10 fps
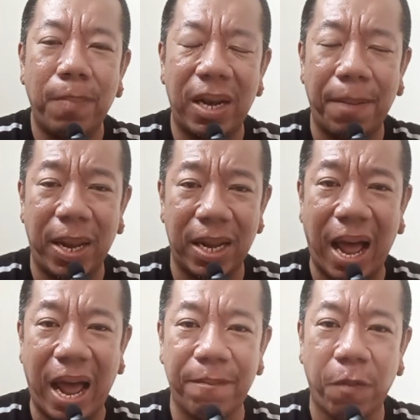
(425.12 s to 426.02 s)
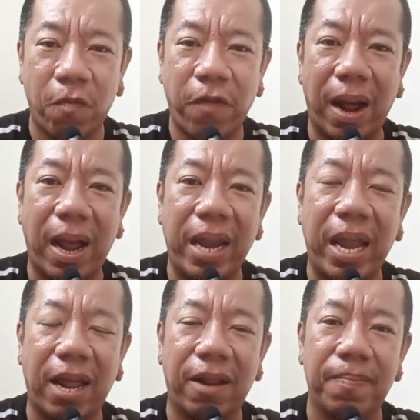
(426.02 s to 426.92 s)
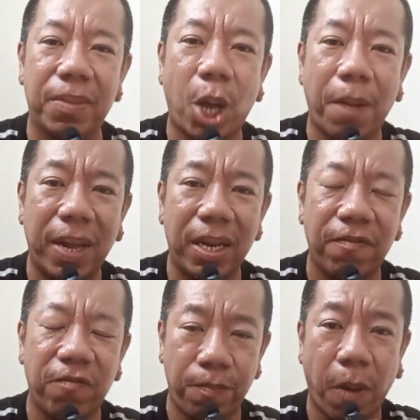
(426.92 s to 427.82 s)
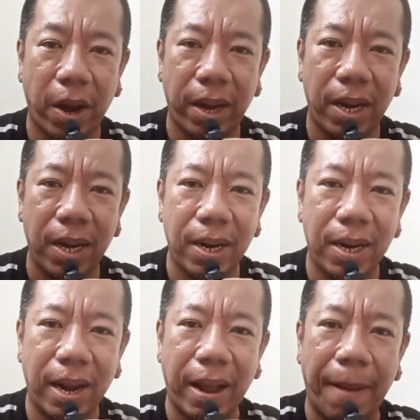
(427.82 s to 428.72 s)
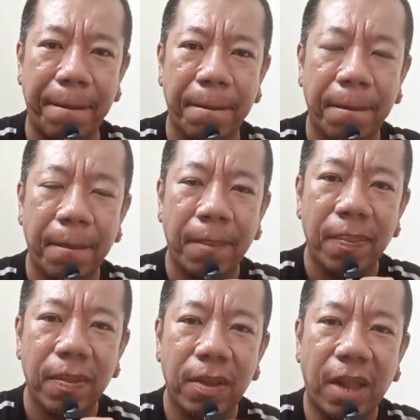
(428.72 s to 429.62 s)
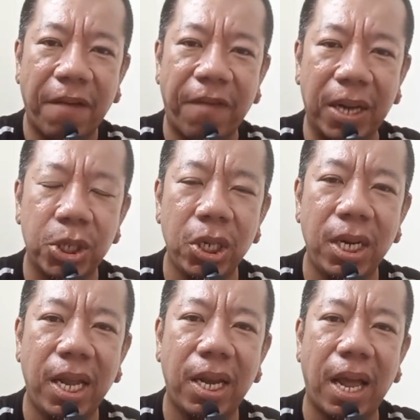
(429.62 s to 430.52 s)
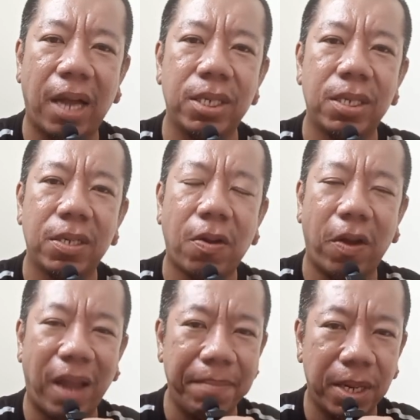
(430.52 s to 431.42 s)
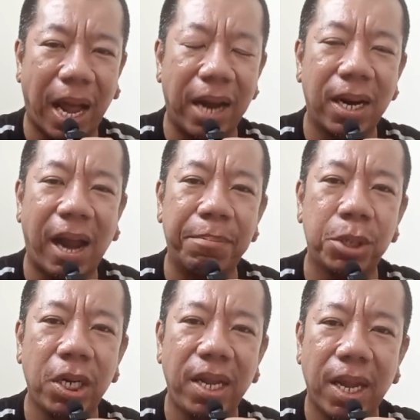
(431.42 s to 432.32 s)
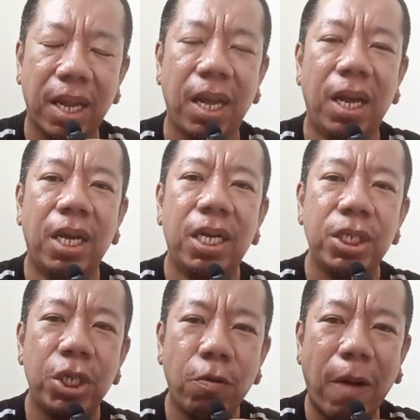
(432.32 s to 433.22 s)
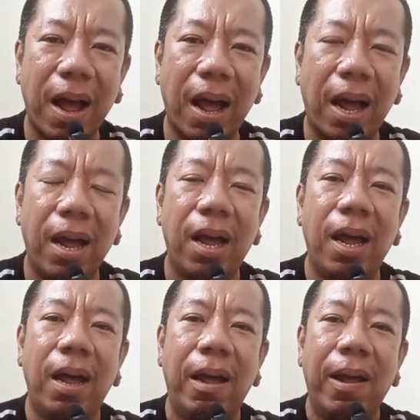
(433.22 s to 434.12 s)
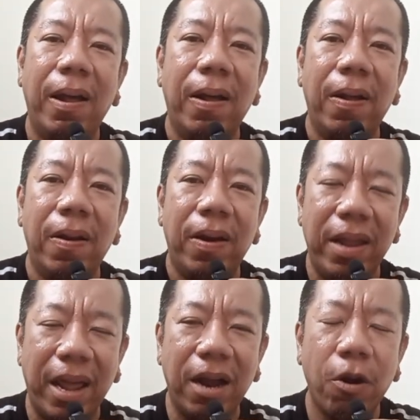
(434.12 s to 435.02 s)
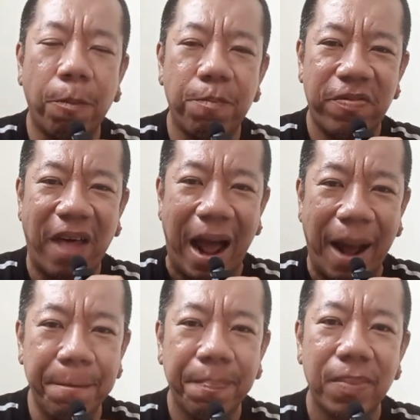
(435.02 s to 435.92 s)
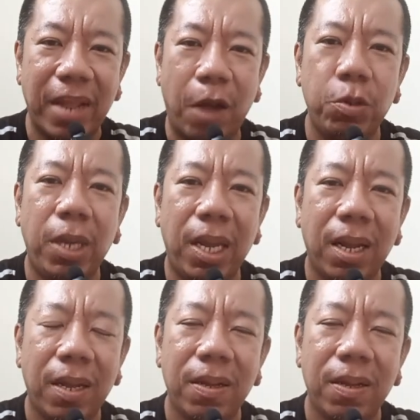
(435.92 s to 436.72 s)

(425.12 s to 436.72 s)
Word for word: มันจะเป็นการปลูกฝังให้เด็กชอบเล่นฟุตบอลนะครับ แค่ฟังชื่อลีกเนี่ย ขอย้ำอีกครั้งนะครับ ชื่อลีก ชื่อว่า เลี้ยงหลบสามแล้วยิง